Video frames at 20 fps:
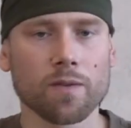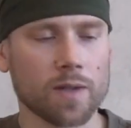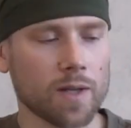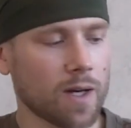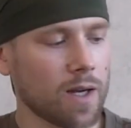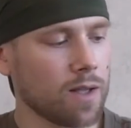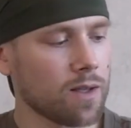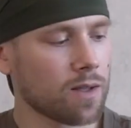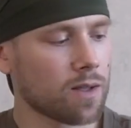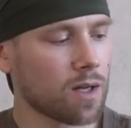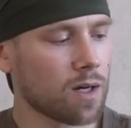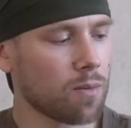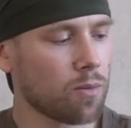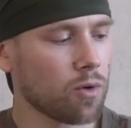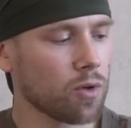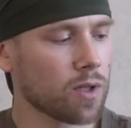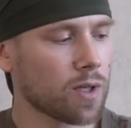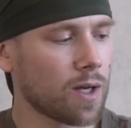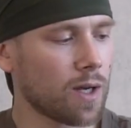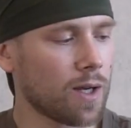Вторая
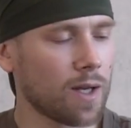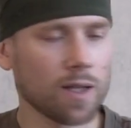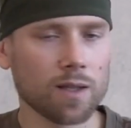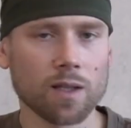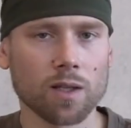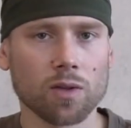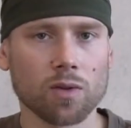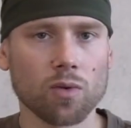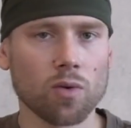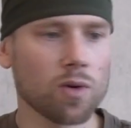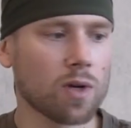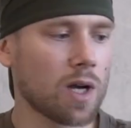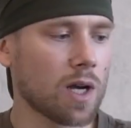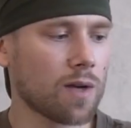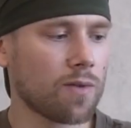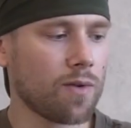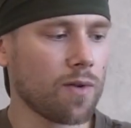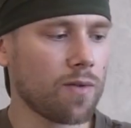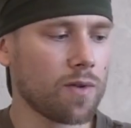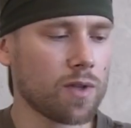недоработка – это то,
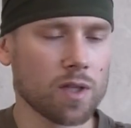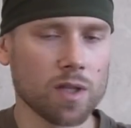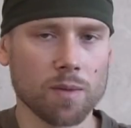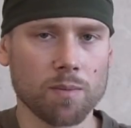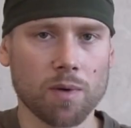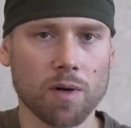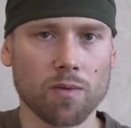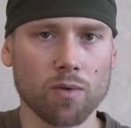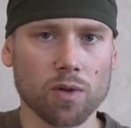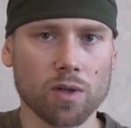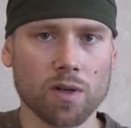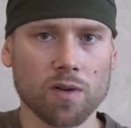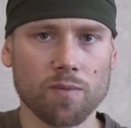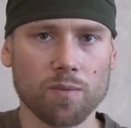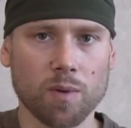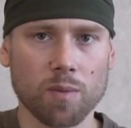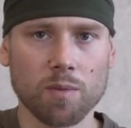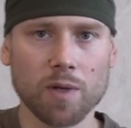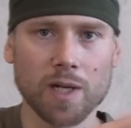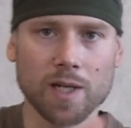как выведена проводка
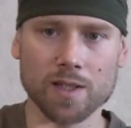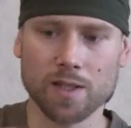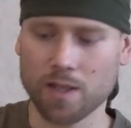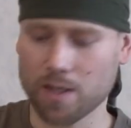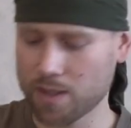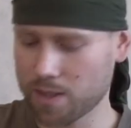в ПБС.